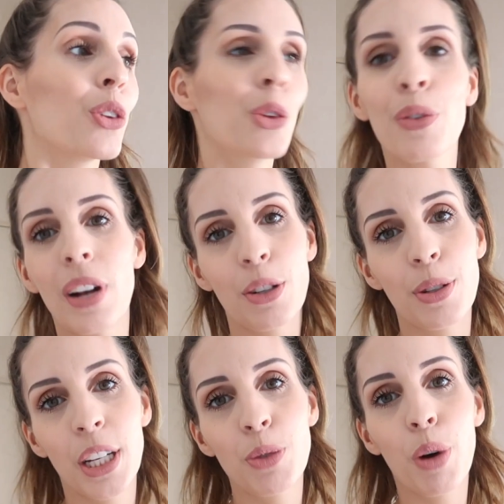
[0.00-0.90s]
Donc voilà,
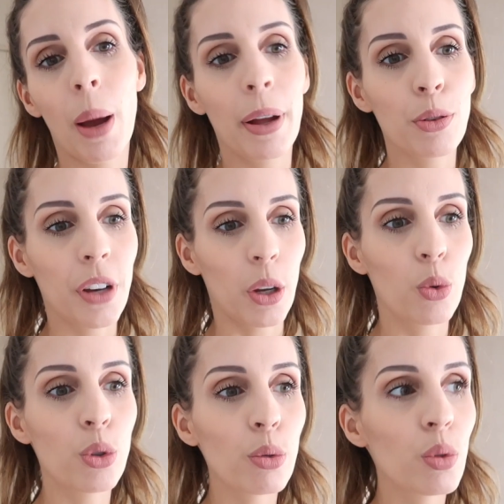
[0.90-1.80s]
je sais que je pourrais pas te
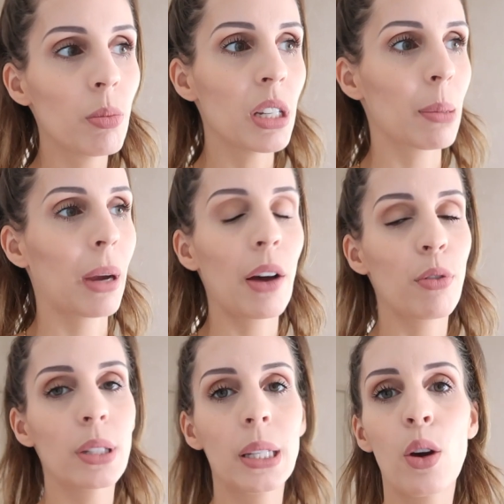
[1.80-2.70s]
faire aujourd'hui mais j'aimerais
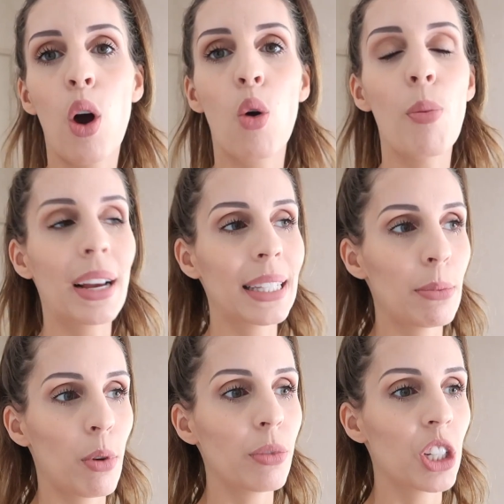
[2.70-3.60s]
avancer euh, au
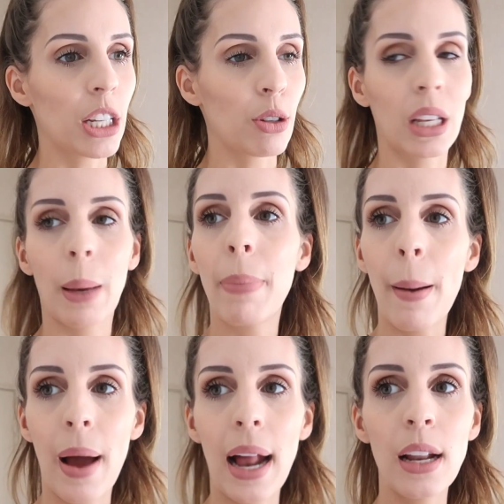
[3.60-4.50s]
maximum déjà, ce serait
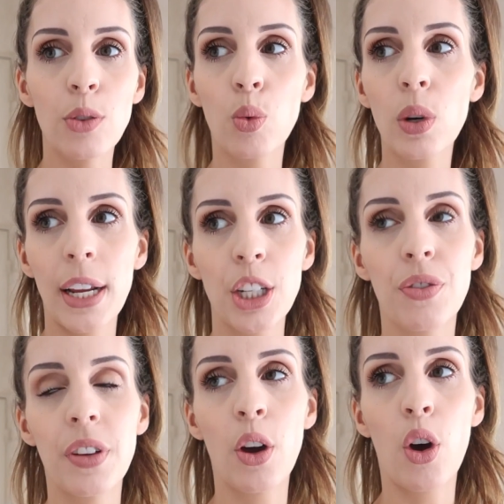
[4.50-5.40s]
pas mal. Donc là
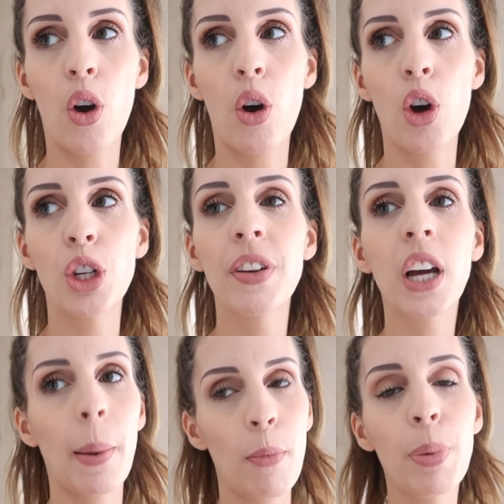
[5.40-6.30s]
je vais, euh, je
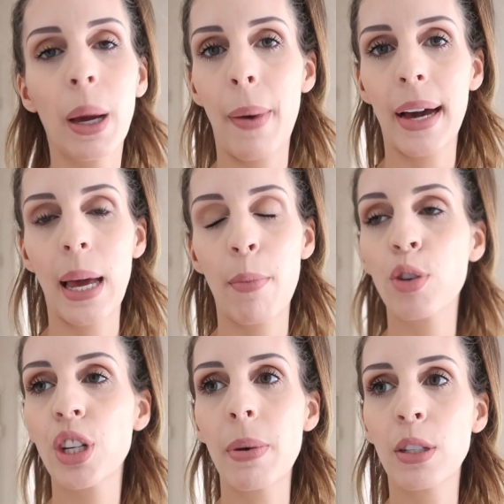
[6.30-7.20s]
vais quand même me préparer à
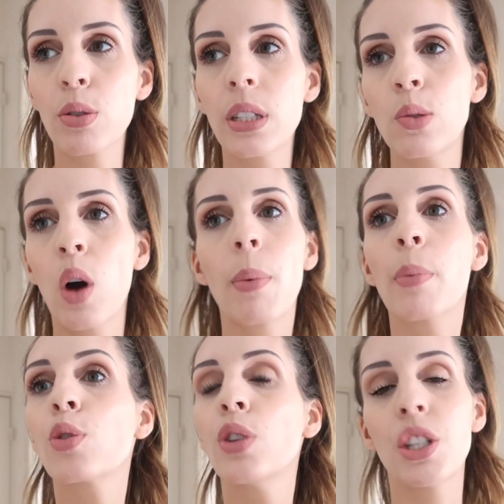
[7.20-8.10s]
manger parce que sinon à un
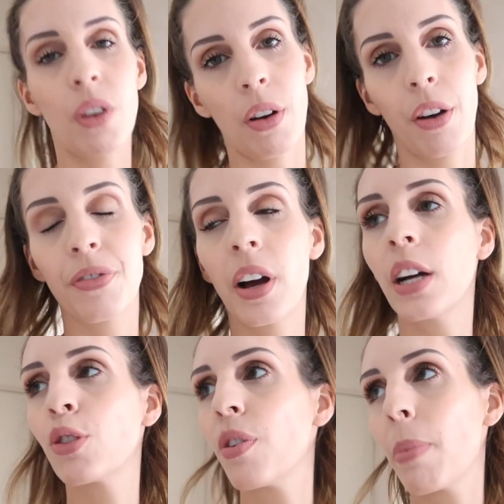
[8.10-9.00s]
moment donné je vais avoir
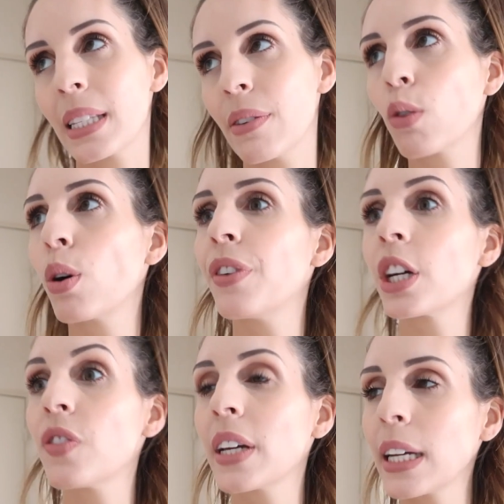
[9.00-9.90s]
faim, je vais pas savoir quoi
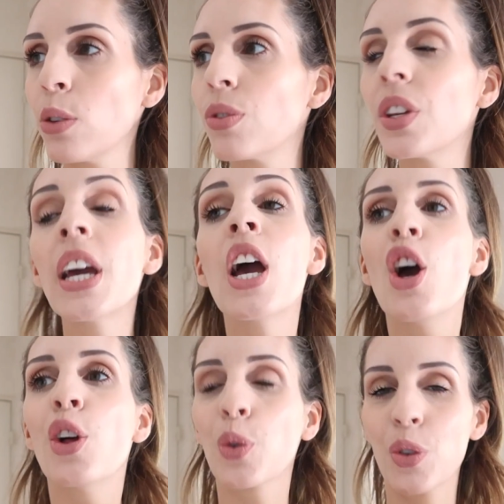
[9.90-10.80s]
faire, je vais grignoter.
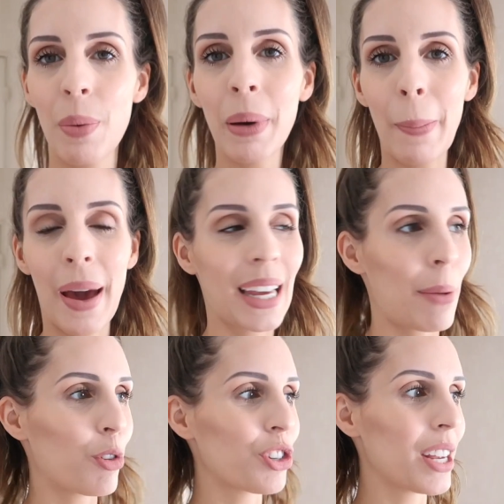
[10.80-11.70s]
Donc je vais me préparer
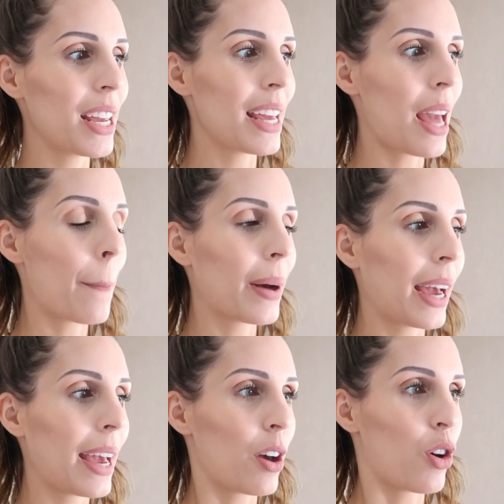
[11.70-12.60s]
à manger et
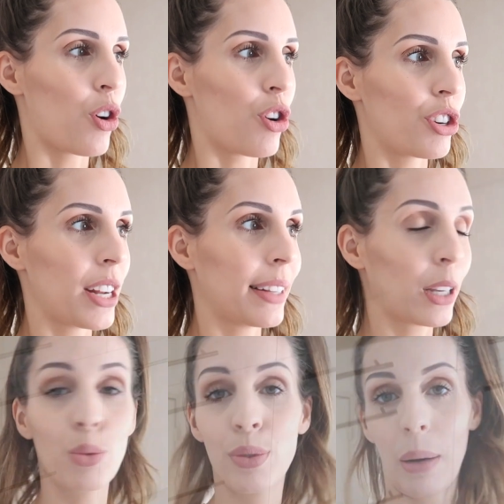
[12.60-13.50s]
après euh,
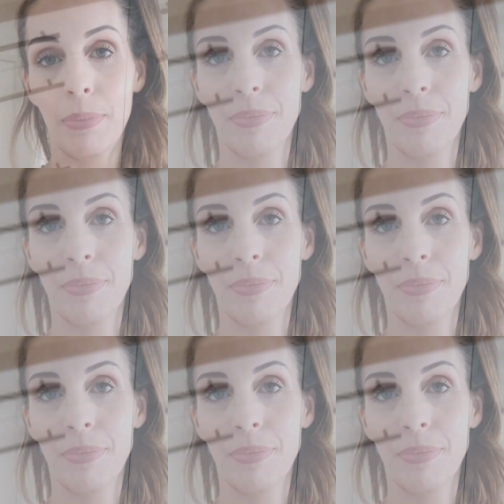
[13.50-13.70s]
j'attaque tout ça. Je